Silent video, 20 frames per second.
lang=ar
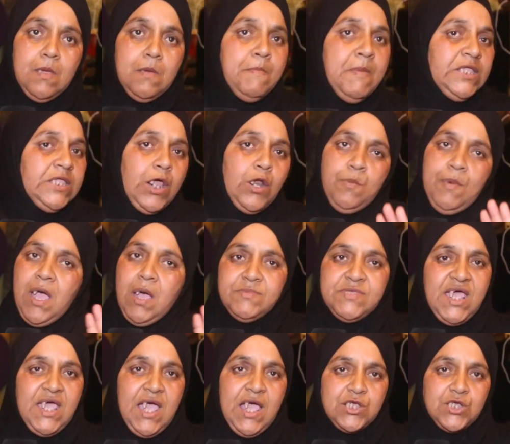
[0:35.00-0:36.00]
ما داروا معاهم
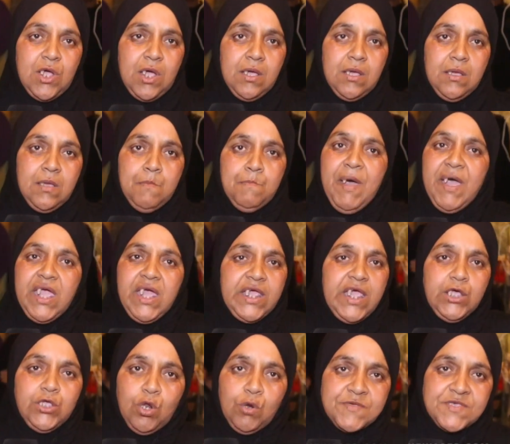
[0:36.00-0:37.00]
حتى حاجه باقيين
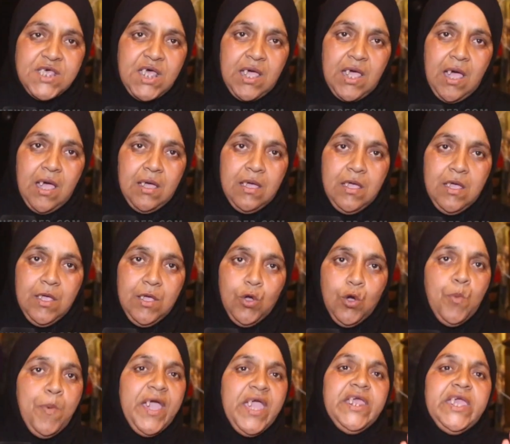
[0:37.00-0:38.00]
كيضرب الزنقه
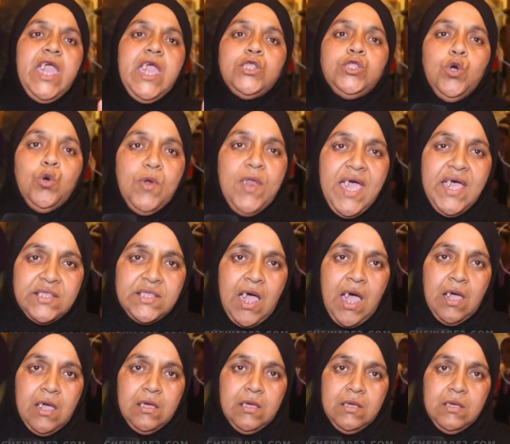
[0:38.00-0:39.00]
وباقيين كيهدوا
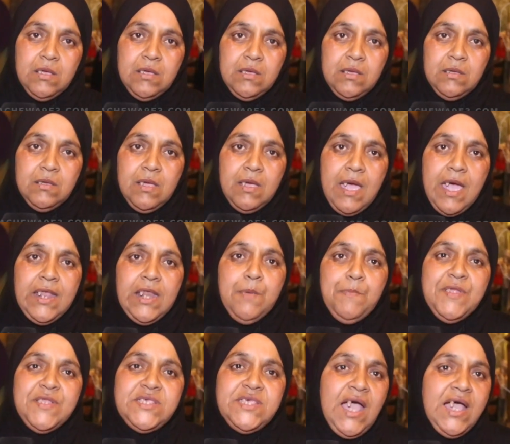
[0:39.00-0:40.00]
ولادنا انا
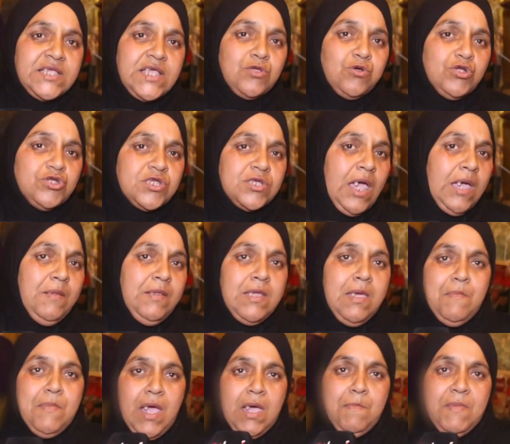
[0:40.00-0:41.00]
بنتي عاد كتخرج
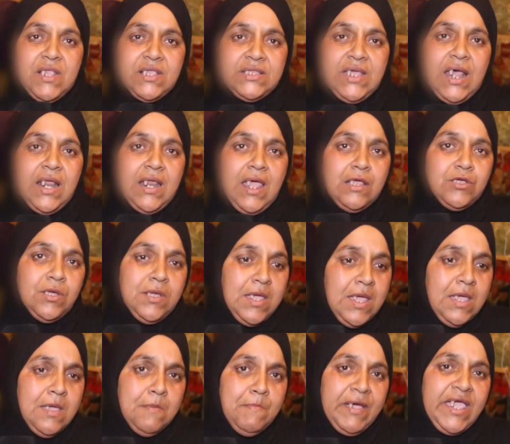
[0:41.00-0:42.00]
من الدار
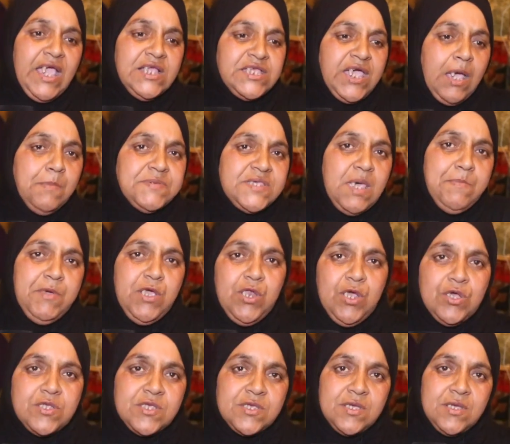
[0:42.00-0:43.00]
ما كاين حتى 5
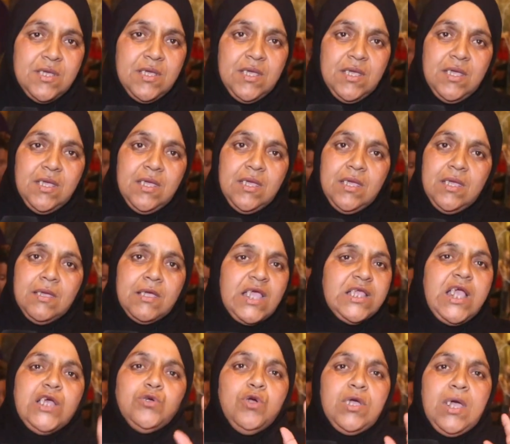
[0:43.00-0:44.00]
مينيت
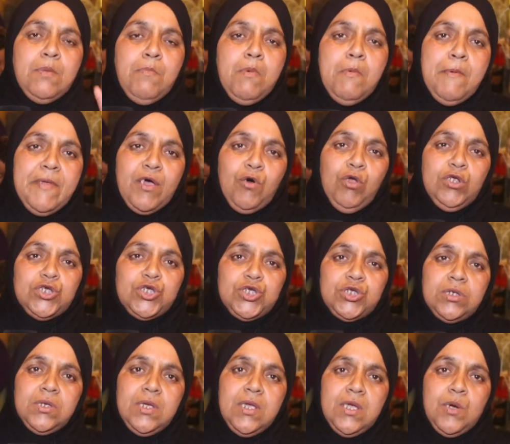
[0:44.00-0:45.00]
كتقول لك ما
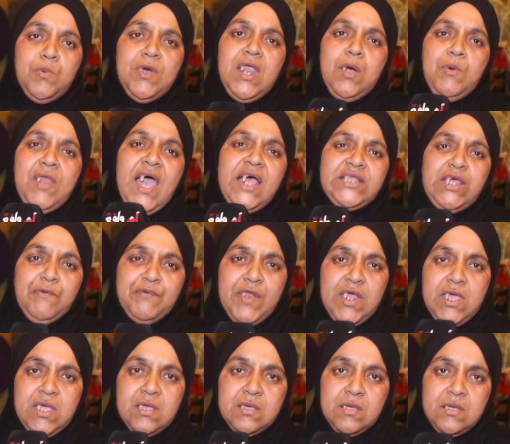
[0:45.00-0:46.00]
نخرجش ولا ولا
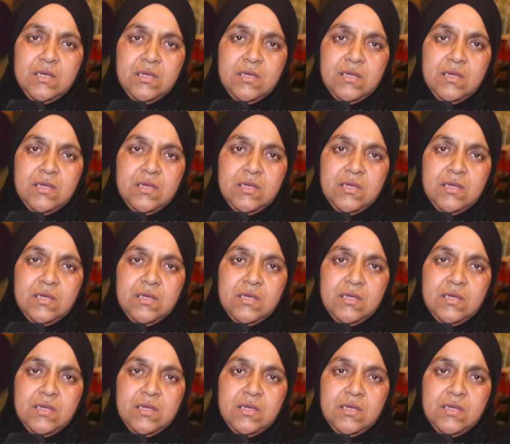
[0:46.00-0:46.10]
خطفني